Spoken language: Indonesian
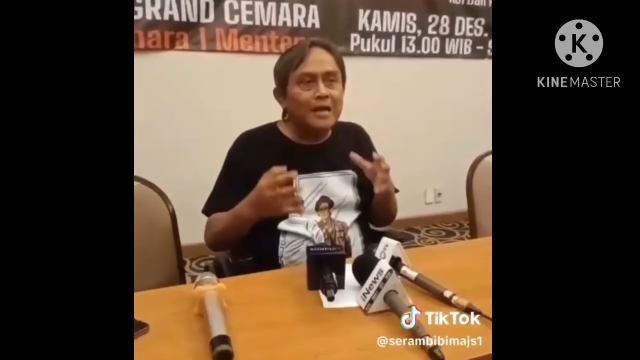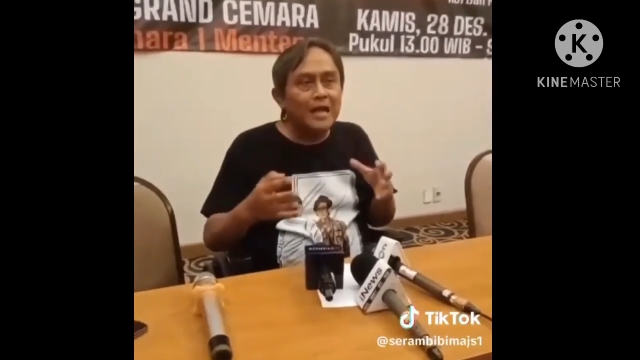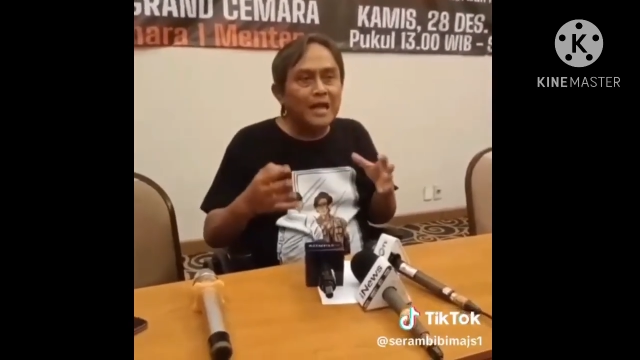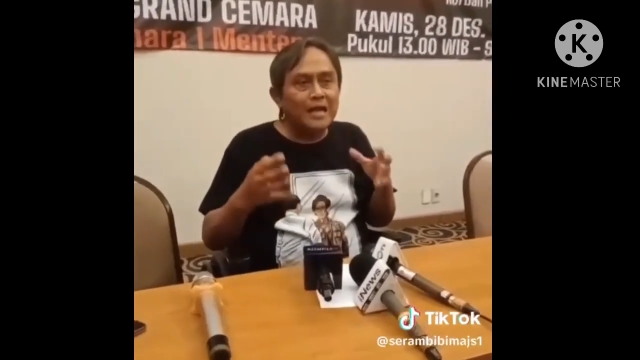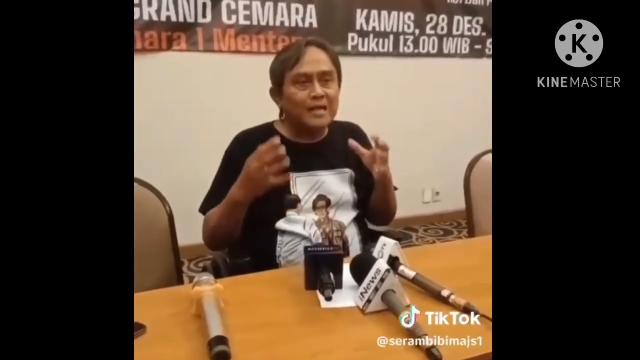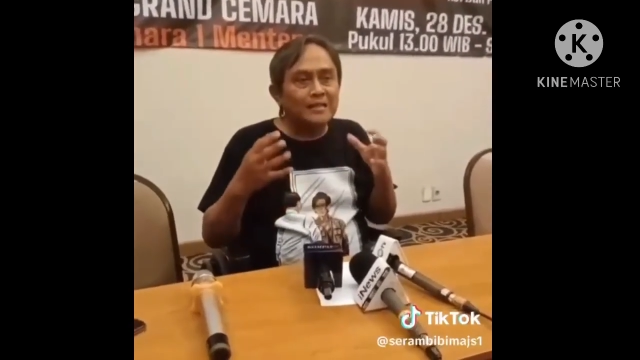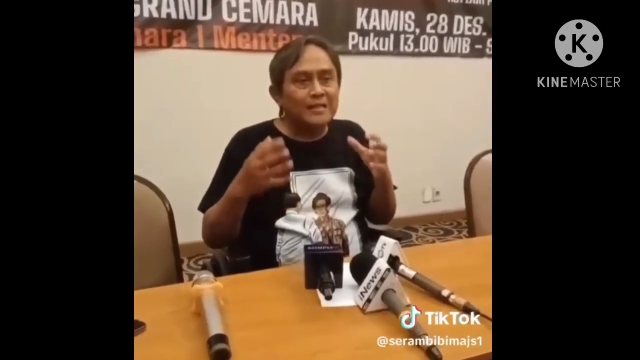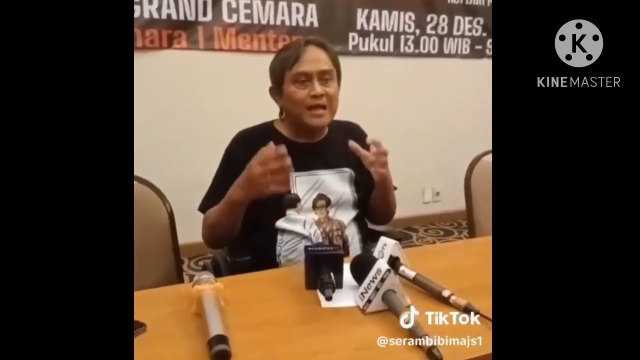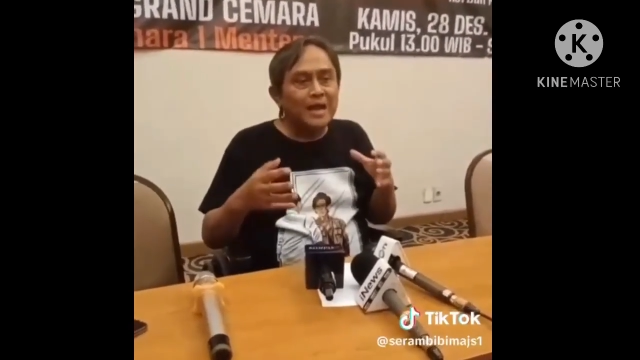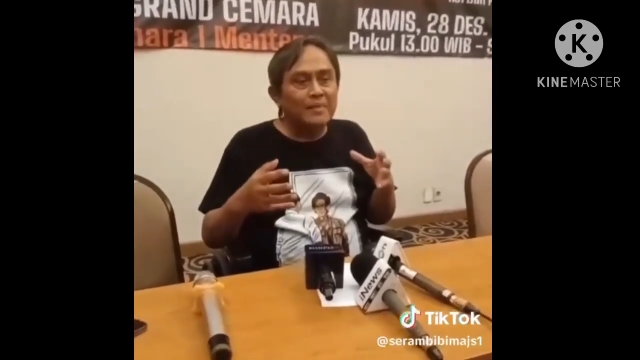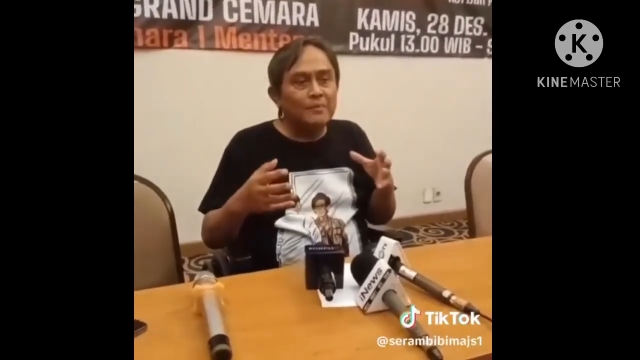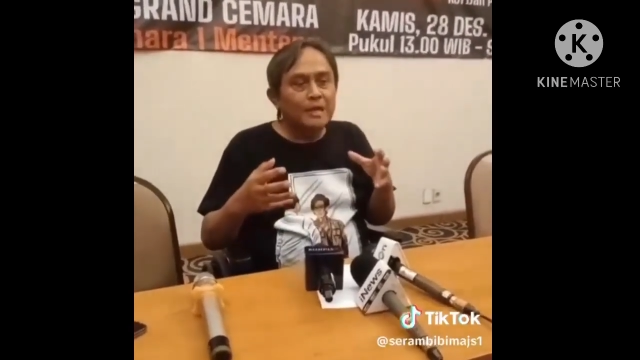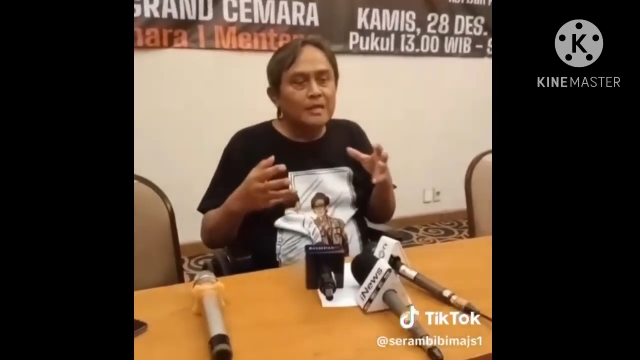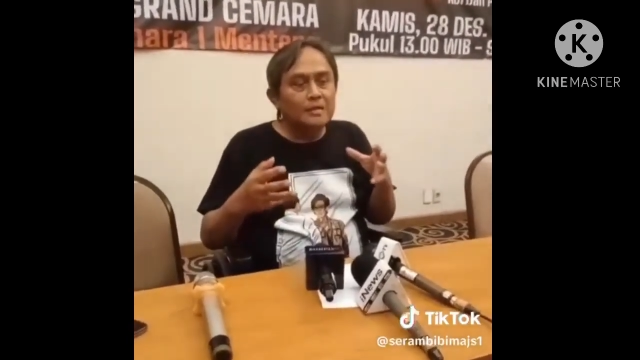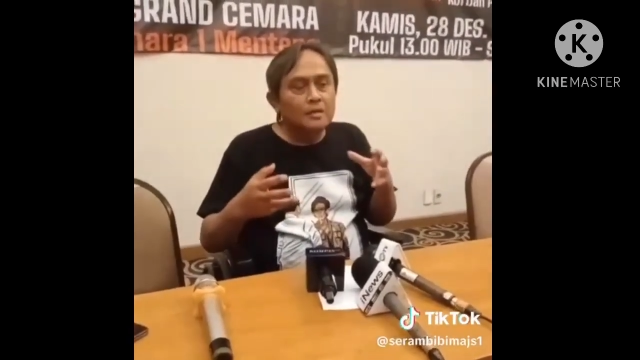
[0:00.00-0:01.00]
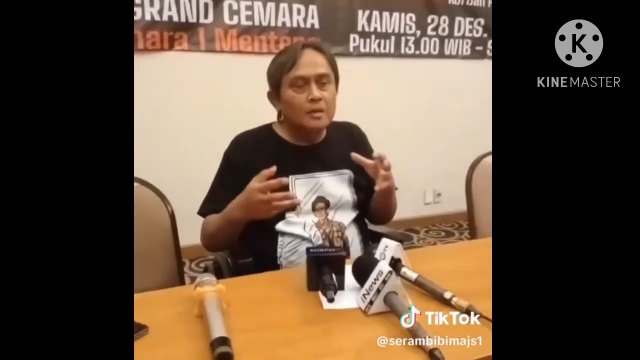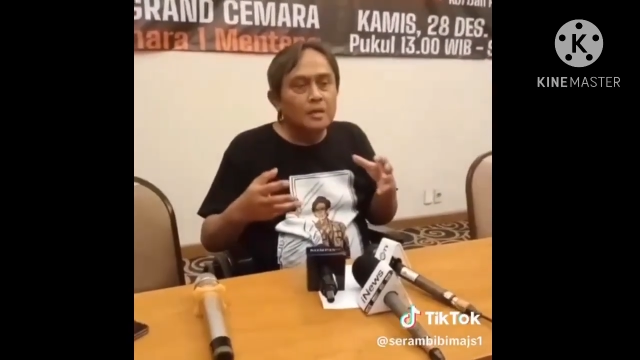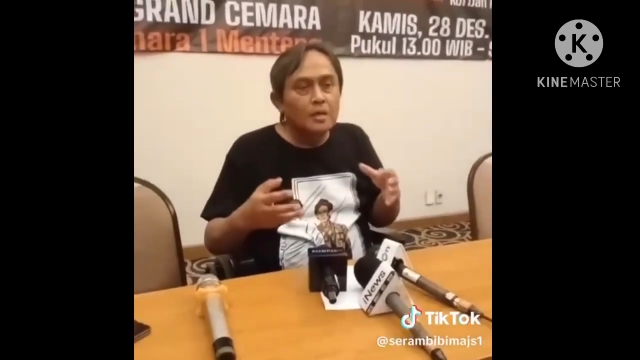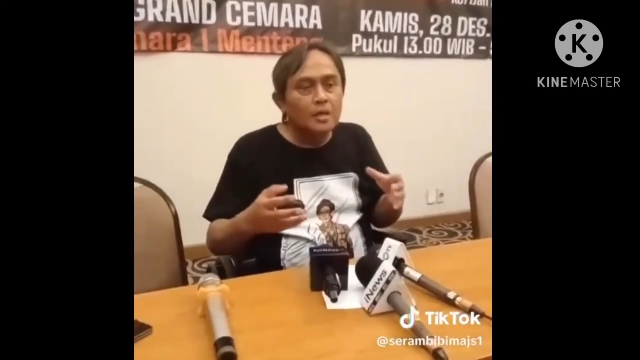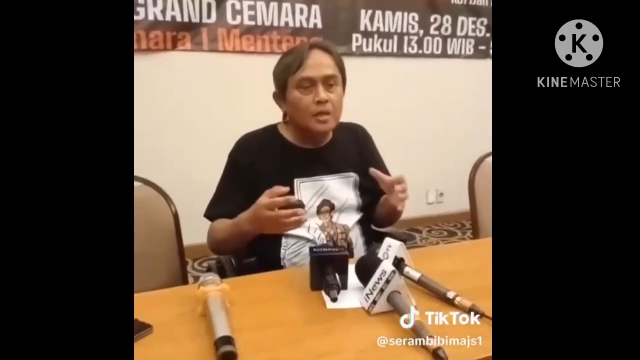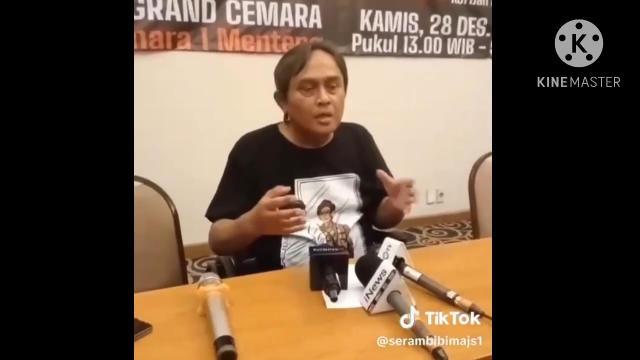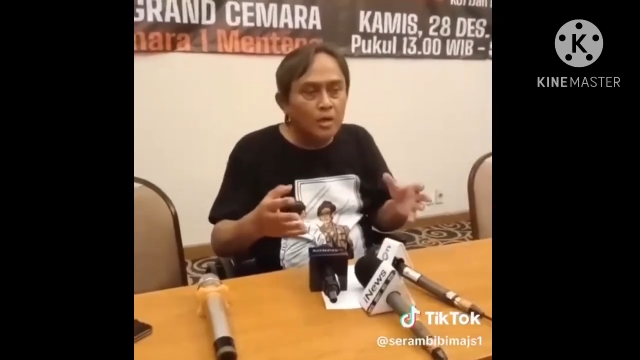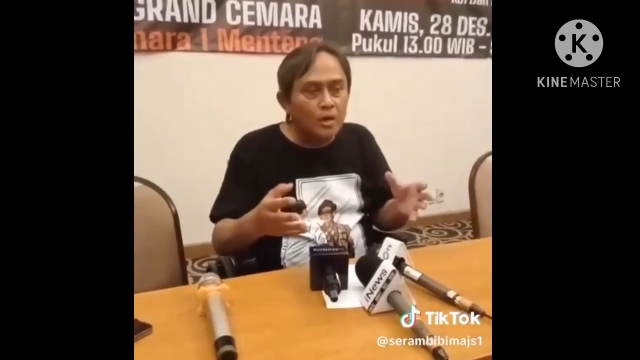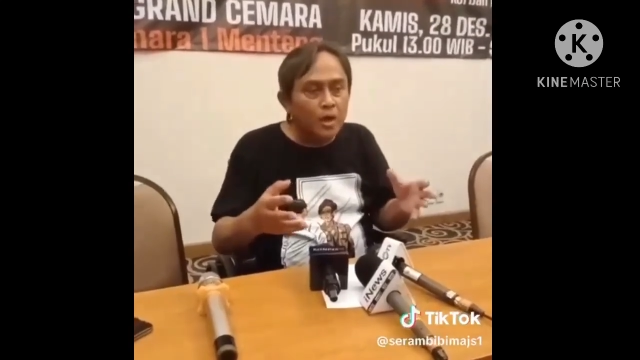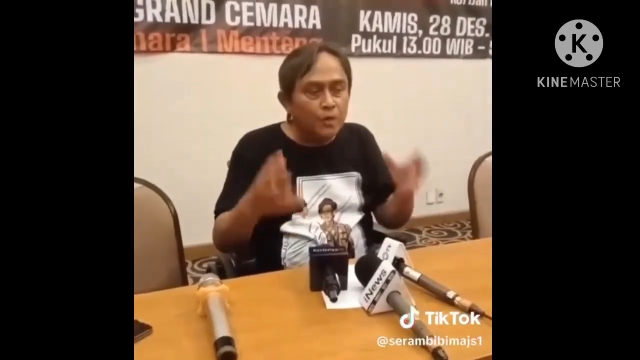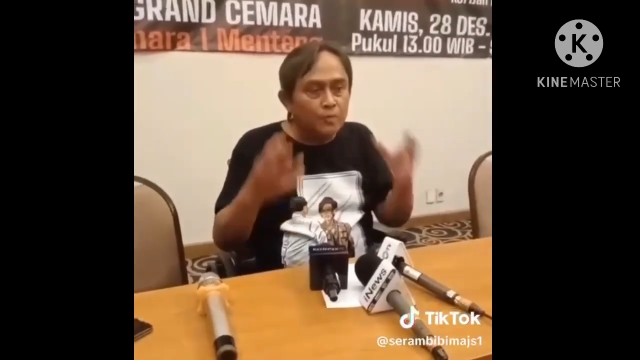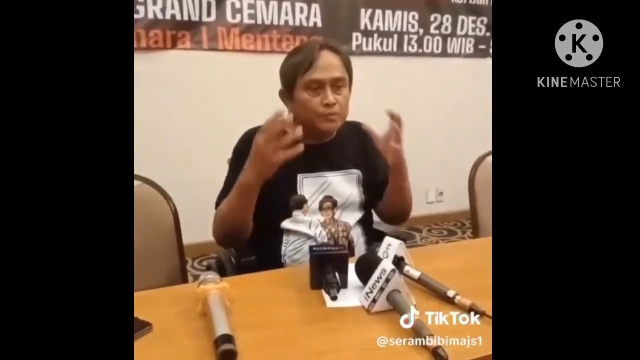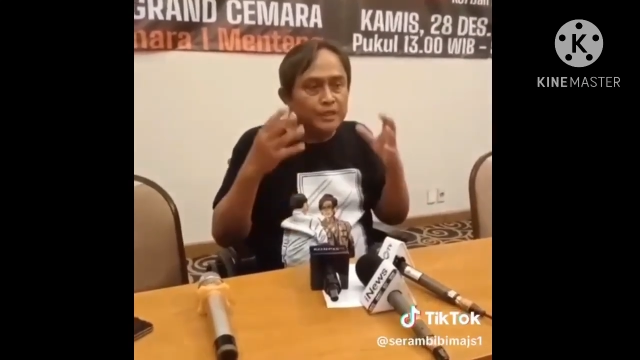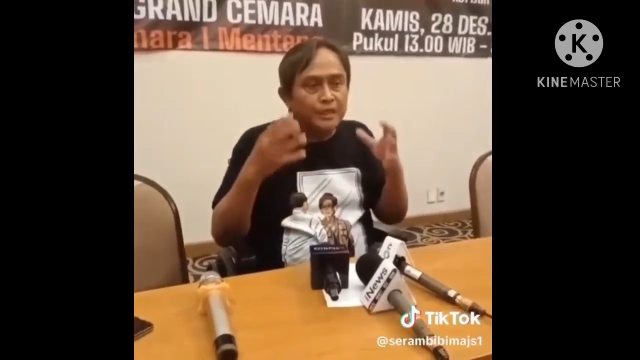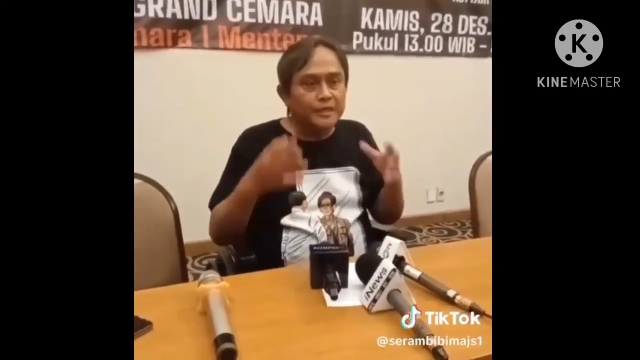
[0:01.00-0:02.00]
normal dan itu
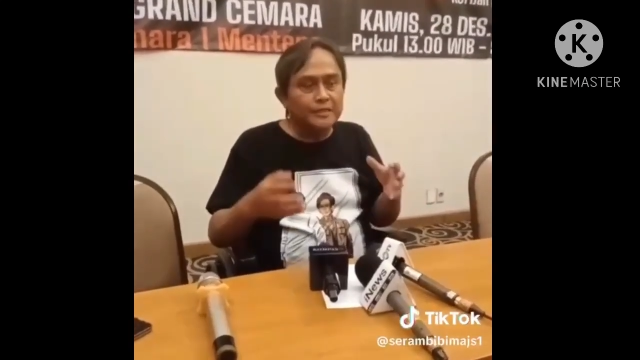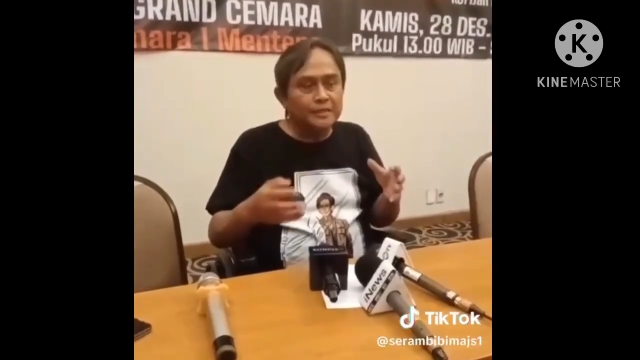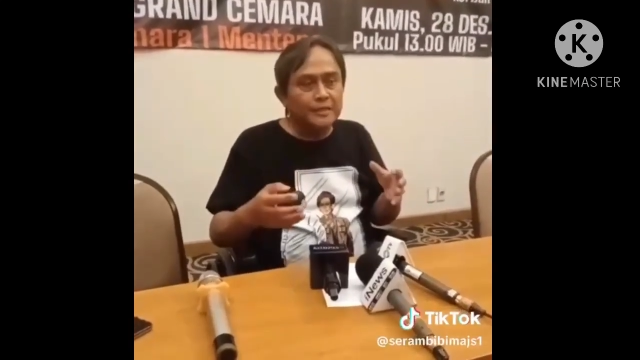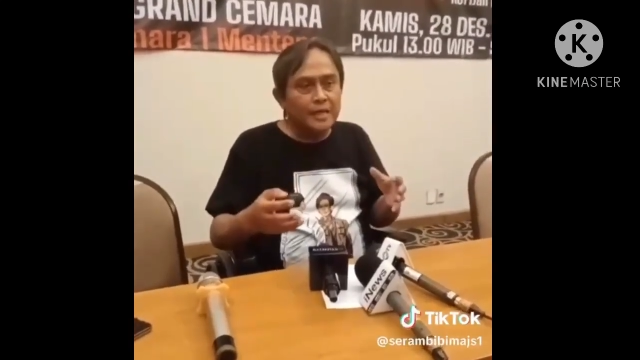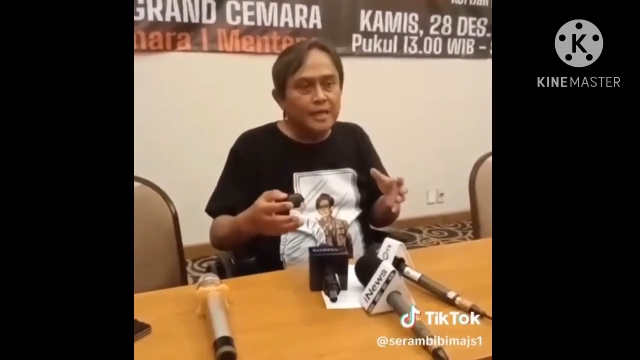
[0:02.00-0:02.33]
merupakan